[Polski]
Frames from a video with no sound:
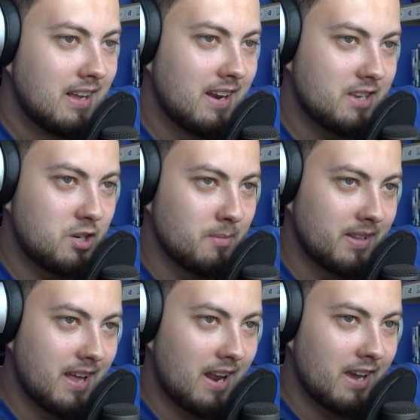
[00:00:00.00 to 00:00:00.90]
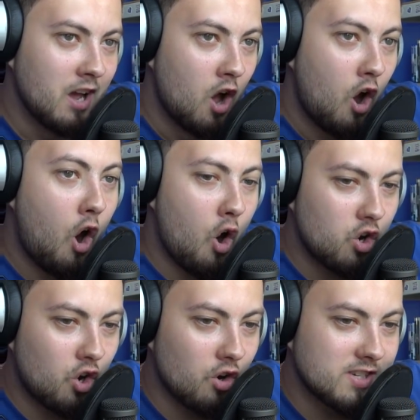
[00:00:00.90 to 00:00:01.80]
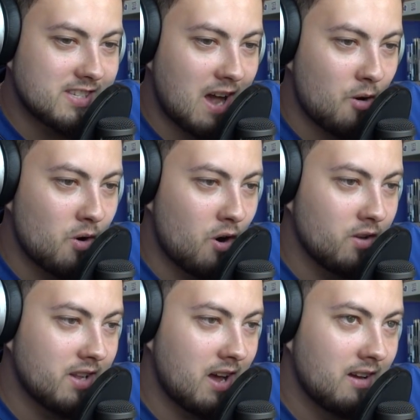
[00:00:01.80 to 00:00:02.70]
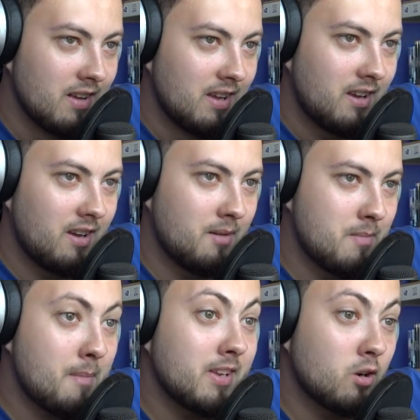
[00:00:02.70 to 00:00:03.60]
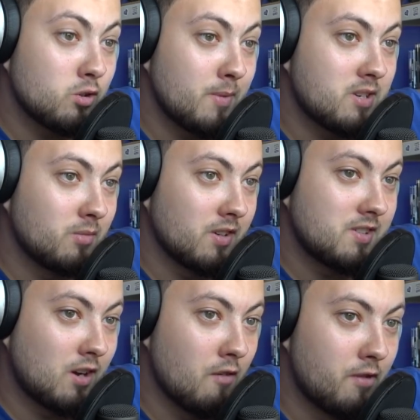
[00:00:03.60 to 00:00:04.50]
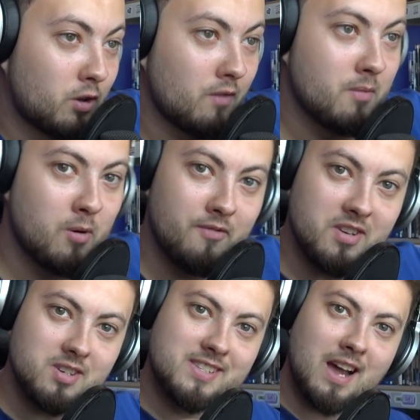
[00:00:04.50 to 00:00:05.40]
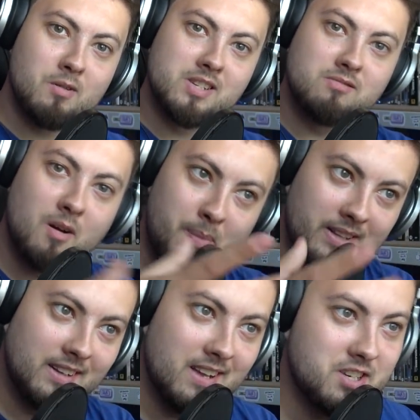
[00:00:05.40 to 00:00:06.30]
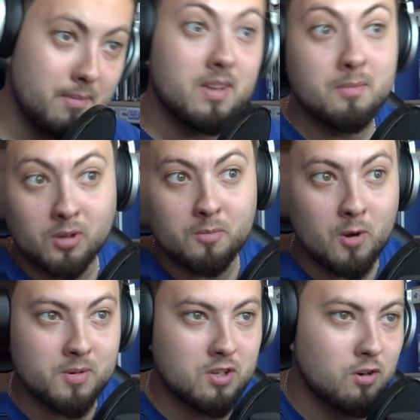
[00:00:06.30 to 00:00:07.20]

lecimy dalej. Oko Saurona E, mama nie rozumie, czemu to jest niekomfortowe, bo widzi, całe zło pada na ciebie. Niby to miało być